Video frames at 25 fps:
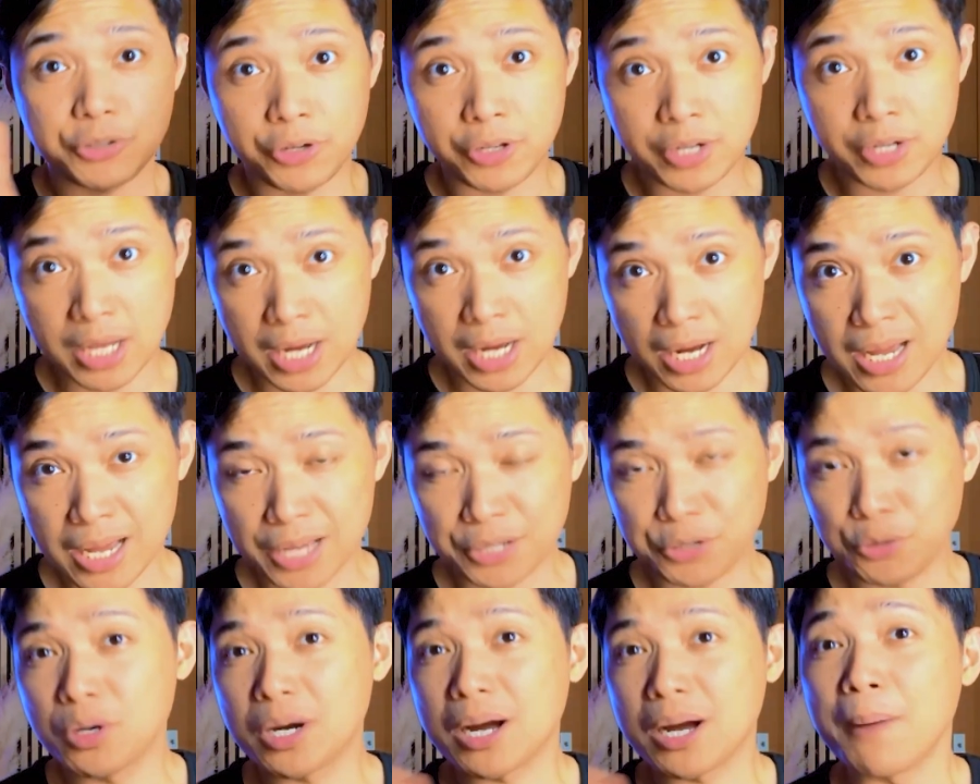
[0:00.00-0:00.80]
So yun na nga,
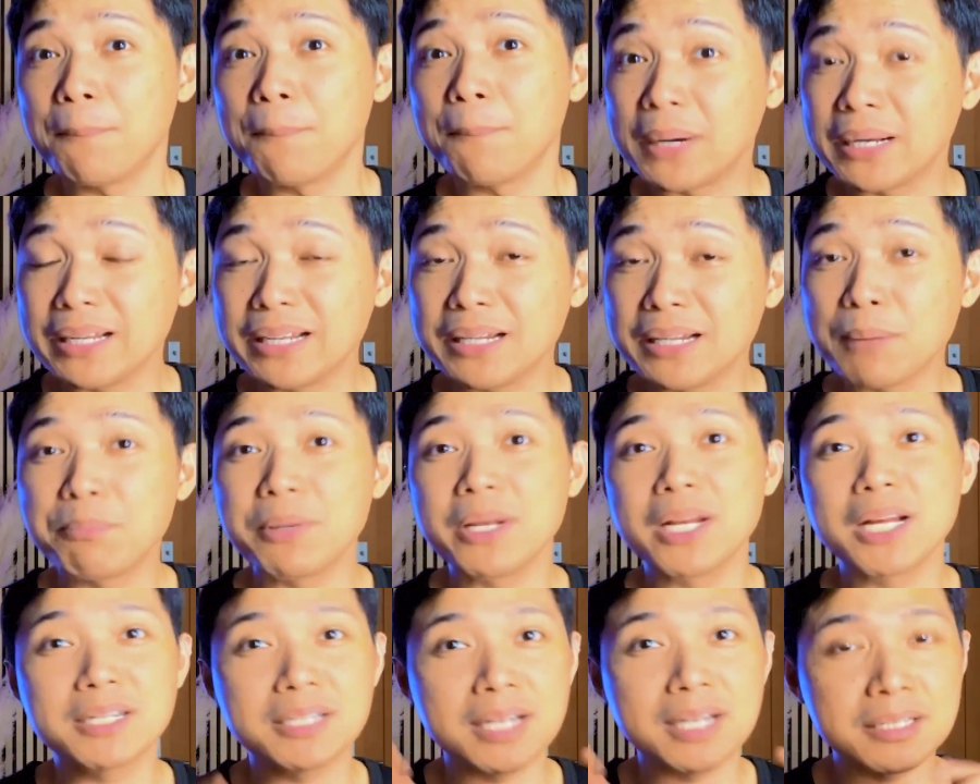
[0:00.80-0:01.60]
yung company na
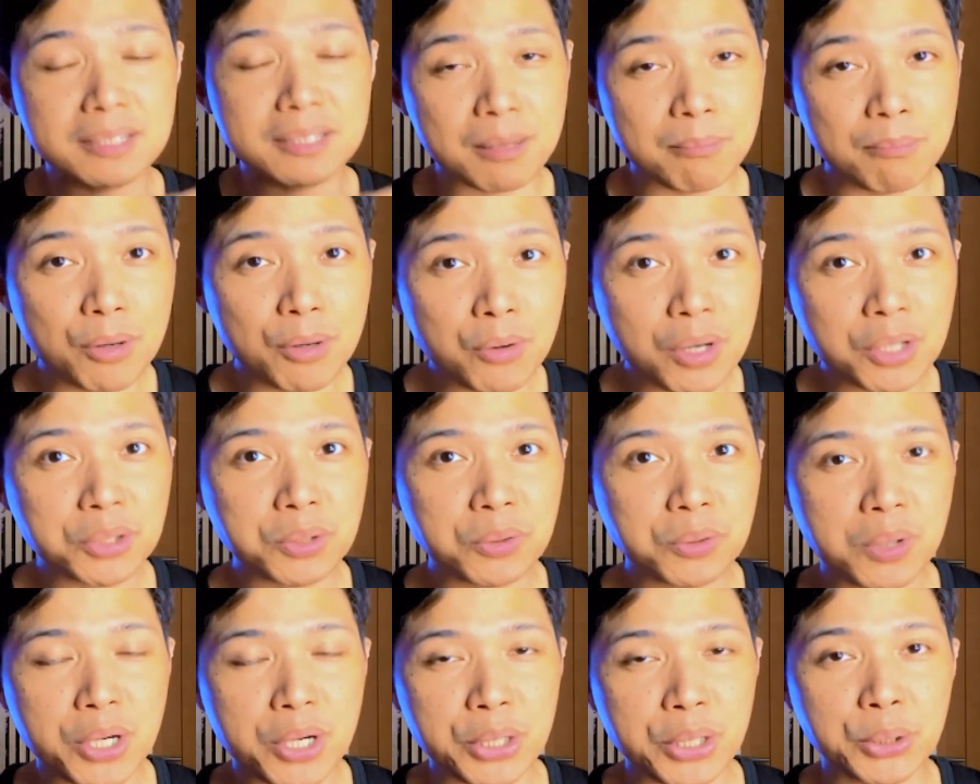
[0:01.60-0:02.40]
pinagtatrabahuhan
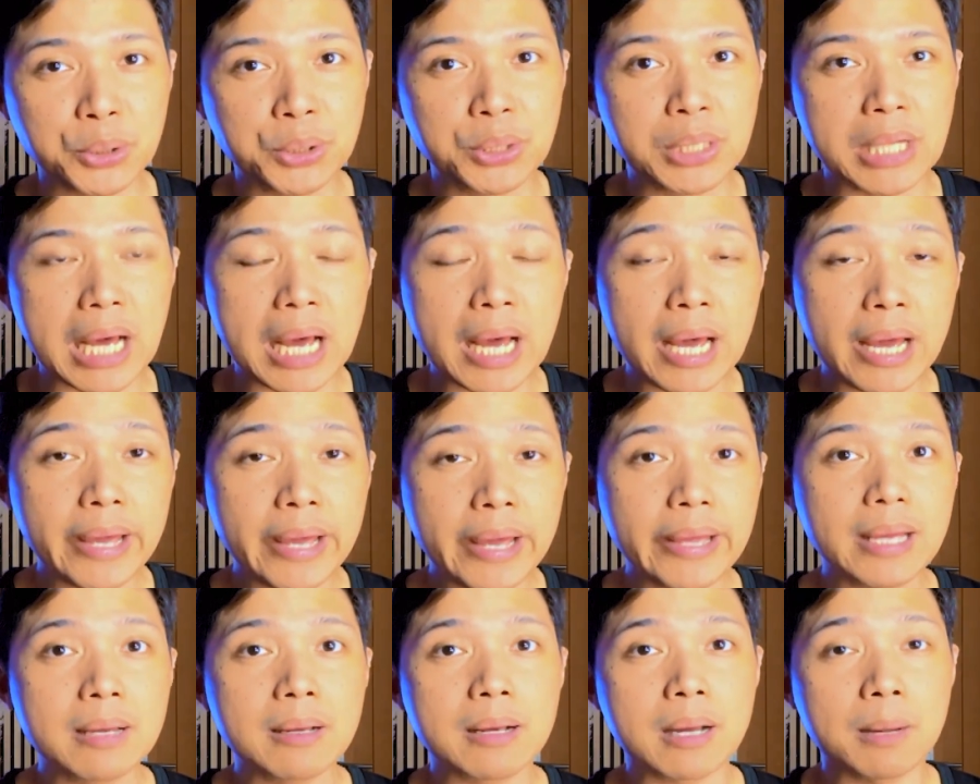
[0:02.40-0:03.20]
ko ngayon
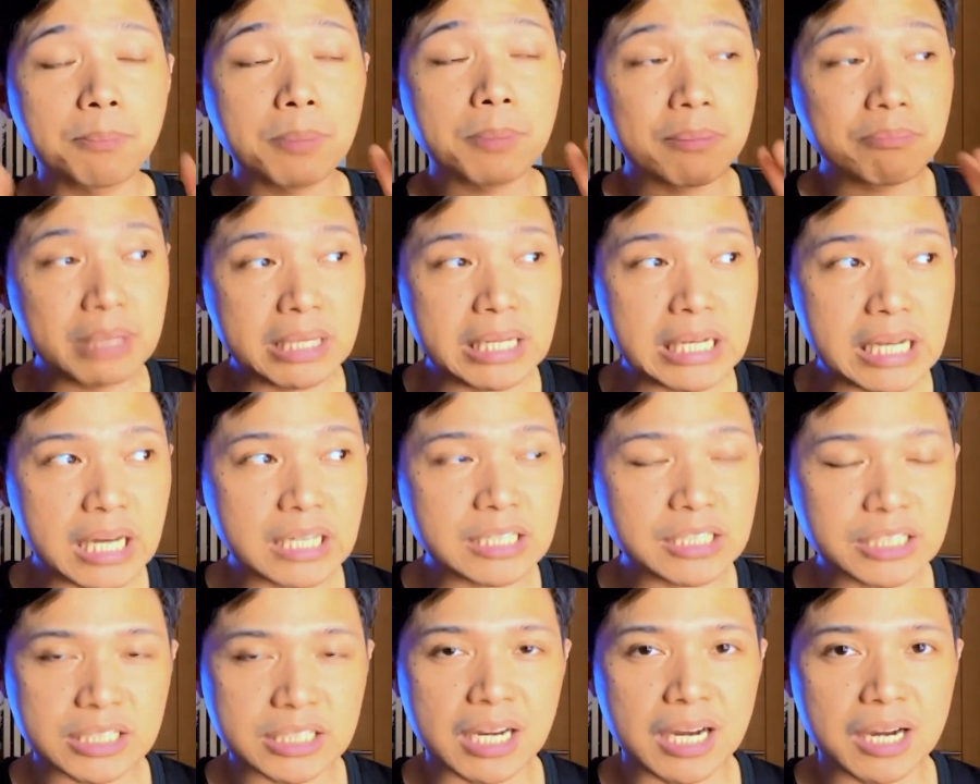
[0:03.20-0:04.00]
ay
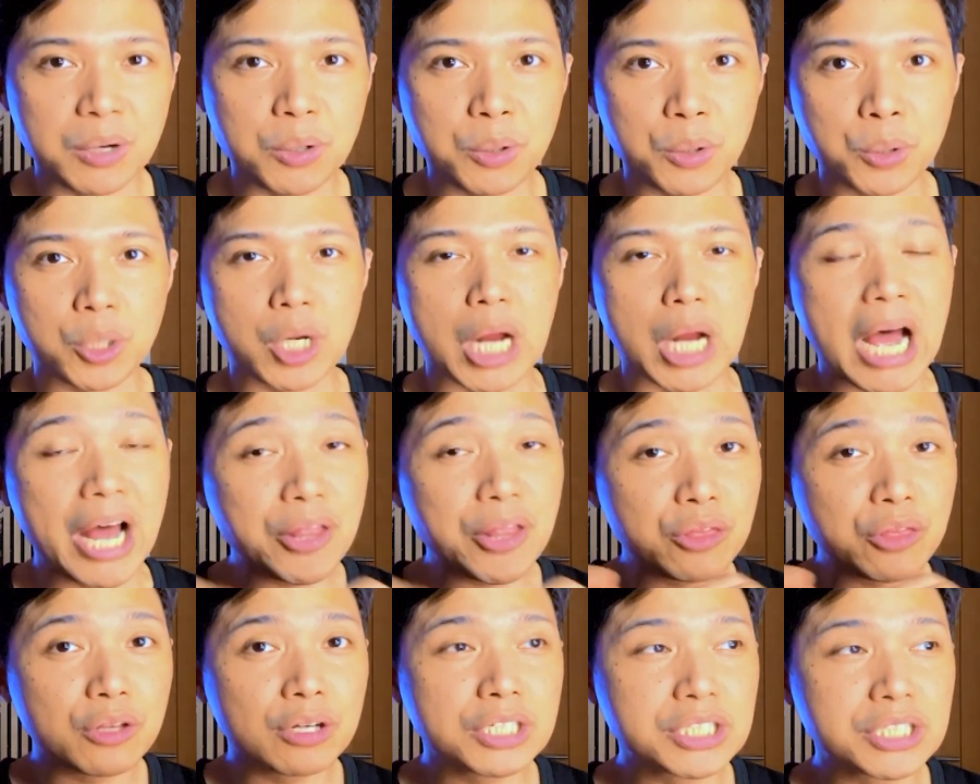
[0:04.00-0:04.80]
kapabilang siya or
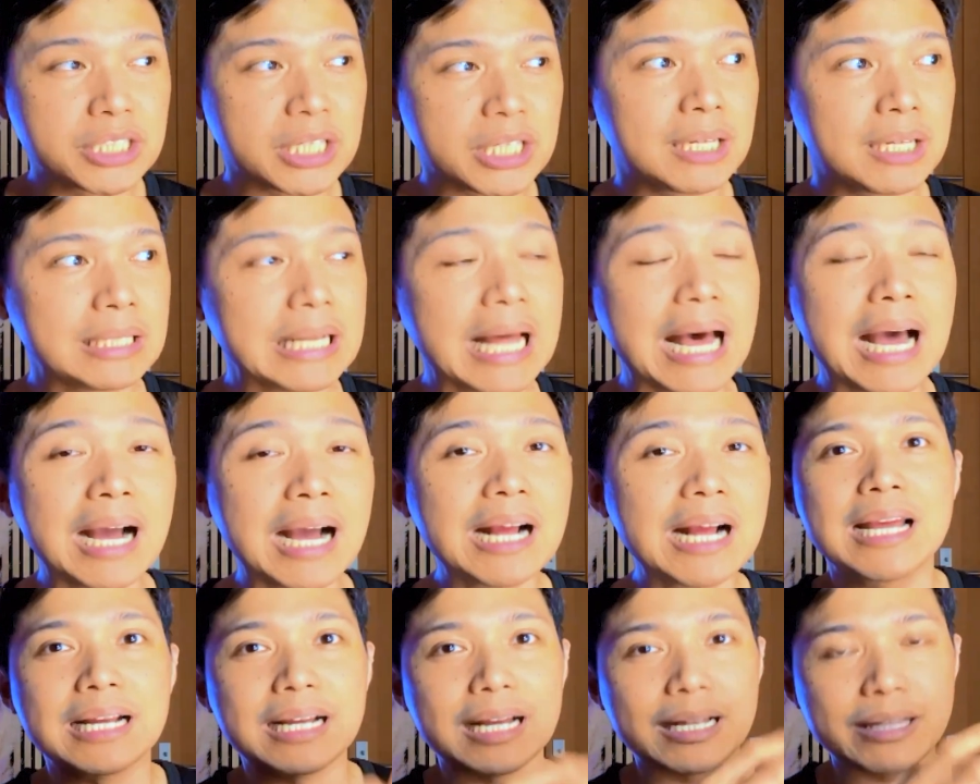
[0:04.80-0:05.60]
under siya
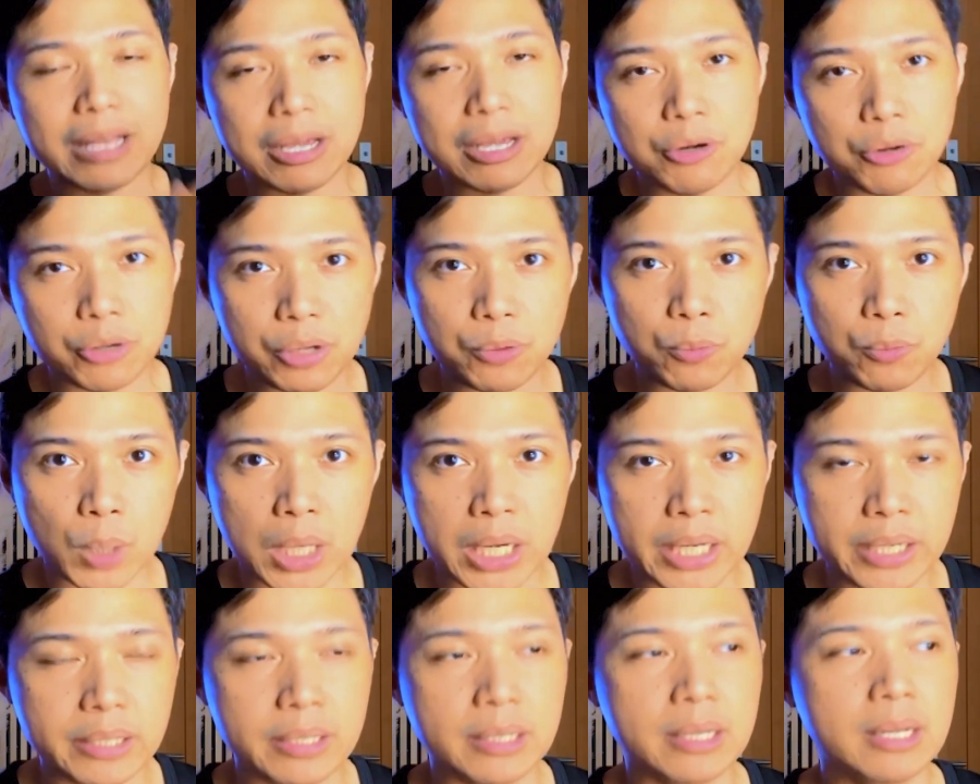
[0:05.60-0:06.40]
ng category
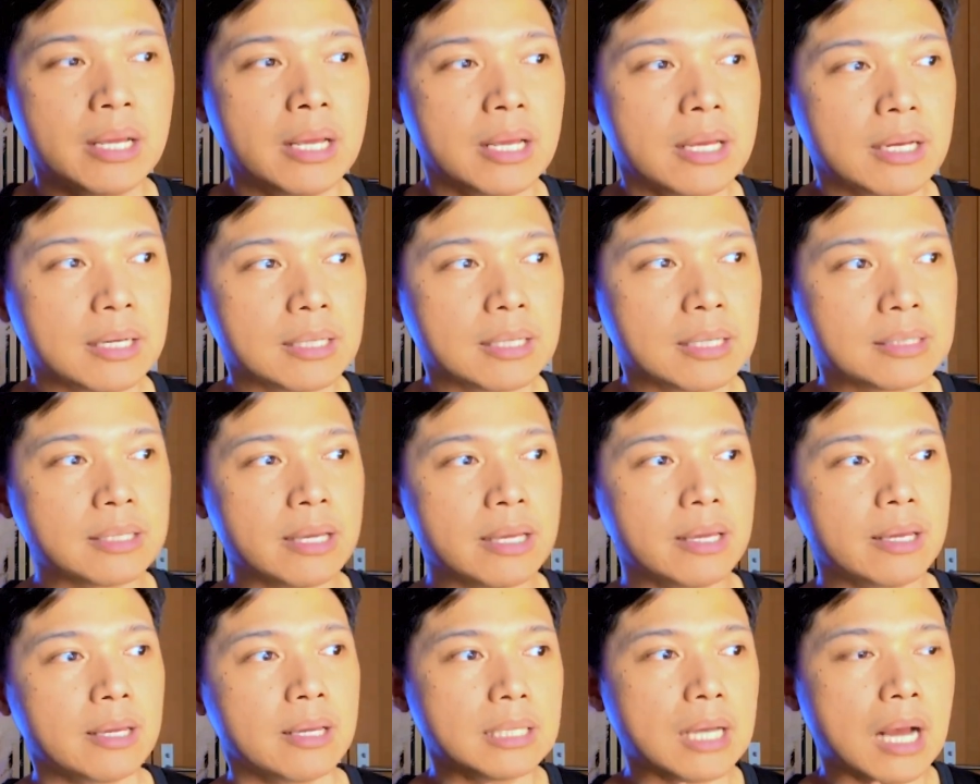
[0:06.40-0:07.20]
1
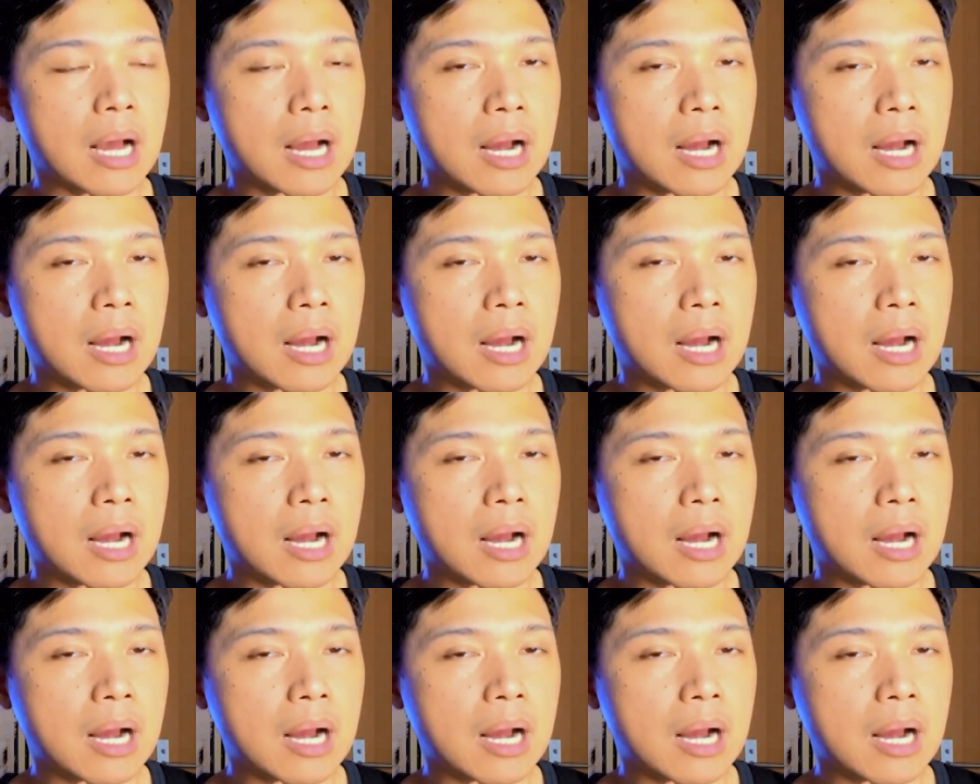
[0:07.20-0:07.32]
kasi